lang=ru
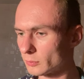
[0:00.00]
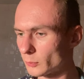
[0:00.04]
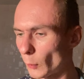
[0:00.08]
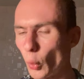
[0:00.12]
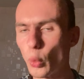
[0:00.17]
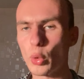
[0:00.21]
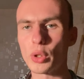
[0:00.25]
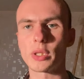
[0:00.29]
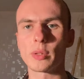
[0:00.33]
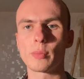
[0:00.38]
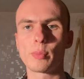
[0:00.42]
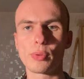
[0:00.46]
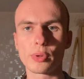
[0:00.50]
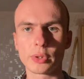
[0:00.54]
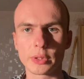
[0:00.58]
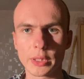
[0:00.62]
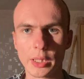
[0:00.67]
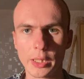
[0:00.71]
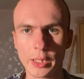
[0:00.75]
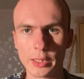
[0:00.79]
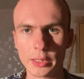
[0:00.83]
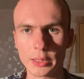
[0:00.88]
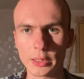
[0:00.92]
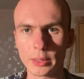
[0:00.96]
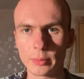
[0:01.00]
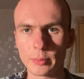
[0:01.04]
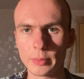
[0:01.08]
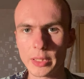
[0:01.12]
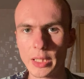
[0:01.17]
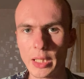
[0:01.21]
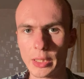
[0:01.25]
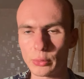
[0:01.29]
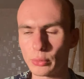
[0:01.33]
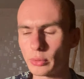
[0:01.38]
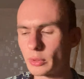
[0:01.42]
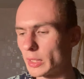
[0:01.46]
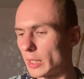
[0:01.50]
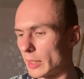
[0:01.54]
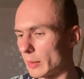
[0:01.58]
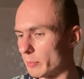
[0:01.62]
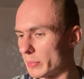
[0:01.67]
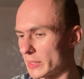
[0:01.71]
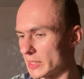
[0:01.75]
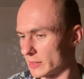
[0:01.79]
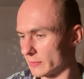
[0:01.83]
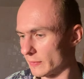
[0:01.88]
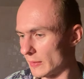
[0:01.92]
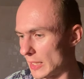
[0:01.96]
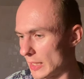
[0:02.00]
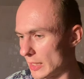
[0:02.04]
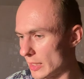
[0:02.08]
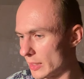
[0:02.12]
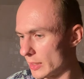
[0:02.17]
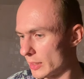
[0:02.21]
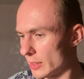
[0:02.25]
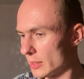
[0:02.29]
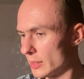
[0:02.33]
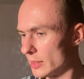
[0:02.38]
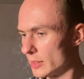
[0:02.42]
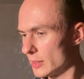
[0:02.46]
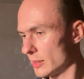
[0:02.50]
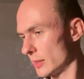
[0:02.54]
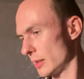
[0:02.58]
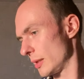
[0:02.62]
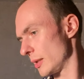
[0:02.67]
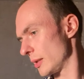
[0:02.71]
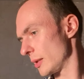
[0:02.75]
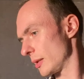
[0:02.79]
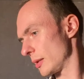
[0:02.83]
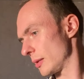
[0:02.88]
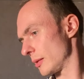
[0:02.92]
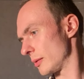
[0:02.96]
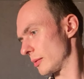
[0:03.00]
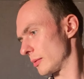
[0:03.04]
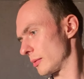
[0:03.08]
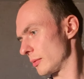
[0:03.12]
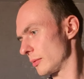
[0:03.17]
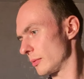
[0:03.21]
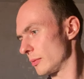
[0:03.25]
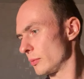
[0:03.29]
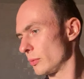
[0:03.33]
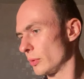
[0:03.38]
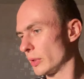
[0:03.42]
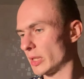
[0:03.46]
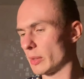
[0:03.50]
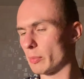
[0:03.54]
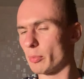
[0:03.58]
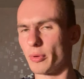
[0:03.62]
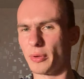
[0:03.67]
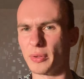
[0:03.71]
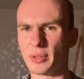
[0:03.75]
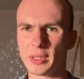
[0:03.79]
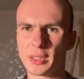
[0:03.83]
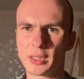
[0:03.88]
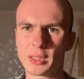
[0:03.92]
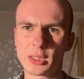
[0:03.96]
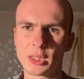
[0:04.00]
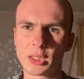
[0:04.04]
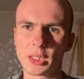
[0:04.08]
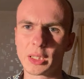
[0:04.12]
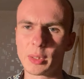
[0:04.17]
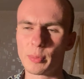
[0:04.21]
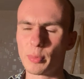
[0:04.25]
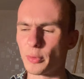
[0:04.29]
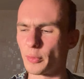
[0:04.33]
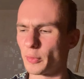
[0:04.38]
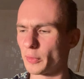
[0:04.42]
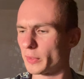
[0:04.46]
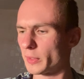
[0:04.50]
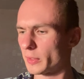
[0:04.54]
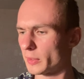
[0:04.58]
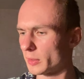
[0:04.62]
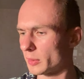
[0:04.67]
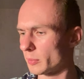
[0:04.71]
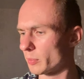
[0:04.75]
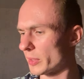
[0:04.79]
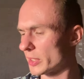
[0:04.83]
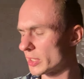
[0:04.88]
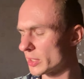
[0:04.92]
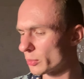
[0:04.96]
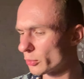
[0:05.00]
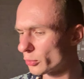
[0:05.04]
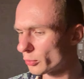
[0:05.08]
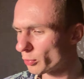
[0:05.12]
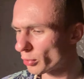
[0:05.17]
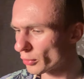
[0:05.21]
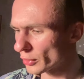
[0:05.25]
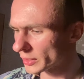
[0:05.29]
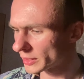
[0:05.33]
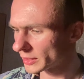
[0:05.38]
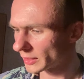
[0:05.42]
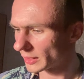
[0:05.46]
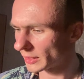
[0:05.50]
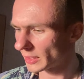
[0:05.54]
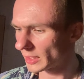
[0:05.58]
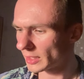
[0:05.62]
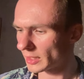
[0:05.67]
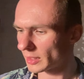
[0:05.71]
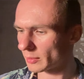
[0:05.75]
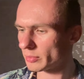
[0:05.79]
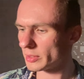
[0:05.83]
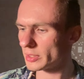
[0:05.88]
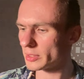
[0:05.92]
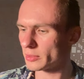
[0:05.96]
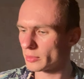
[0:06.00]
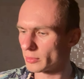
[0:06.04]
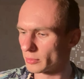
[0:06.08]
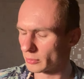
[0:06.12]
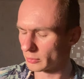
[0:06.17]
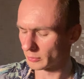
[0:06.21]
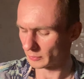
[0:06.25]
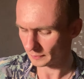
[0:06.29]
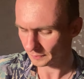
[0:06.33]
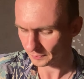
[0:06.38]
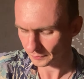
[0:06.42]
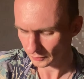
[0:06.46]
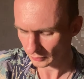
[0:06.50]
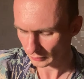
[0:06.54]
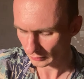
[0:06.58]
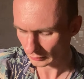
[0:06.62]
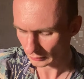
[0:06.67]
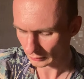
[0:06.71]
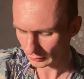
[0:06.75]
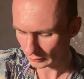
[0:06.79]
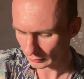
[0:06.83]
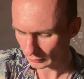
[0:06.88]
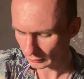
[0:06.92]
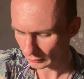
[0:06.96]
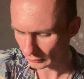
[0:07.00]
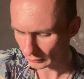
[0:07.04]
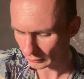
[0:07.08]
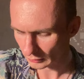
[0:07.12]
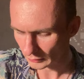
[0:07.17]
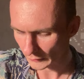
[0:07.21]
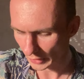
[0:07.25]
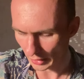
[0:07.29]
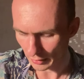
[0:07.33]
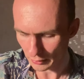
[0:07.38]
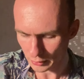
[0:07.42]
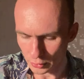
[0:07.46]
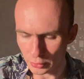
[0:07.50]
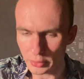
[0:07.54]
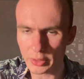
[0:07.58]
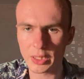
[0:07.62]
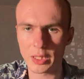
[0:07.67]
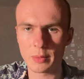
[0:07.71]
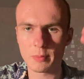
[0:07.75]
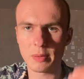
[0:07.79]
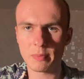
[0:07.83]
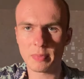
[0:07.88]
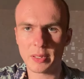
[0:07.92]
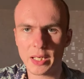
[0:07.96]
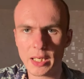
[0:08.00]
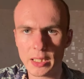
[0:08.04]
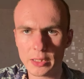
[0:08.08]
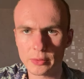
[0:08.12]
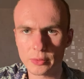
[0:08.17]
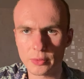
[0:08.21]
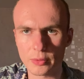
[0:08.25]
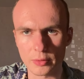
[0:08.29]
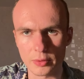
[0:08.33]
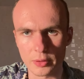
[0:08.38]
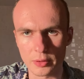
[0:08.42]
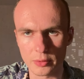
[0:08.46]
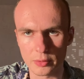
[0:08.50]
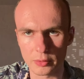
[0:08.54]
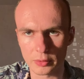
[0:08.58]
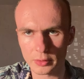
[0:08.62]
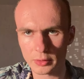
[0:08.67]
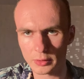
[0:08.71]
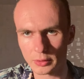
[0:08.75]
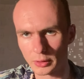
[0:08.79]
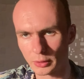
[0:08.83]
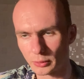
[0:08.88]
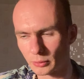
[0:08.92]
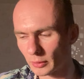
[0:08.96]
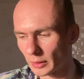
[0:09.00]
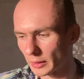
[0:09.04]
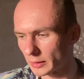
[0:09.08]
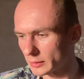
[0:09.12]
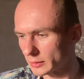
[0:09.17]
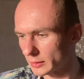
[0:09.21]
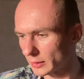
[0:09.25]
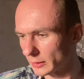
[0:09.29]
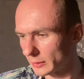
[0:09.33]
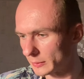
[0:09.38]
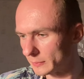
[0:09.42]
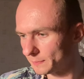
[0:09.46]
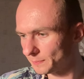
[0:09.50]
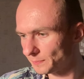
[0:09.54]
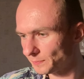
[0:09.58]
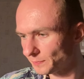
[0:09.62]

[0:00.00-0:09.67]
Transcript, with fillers: Очень поздно, конечно, меня туда позвали. Ну, это пофиг, это пофиг. Почему поздно, я объясню. Там все-таки по порядку идет ситуация.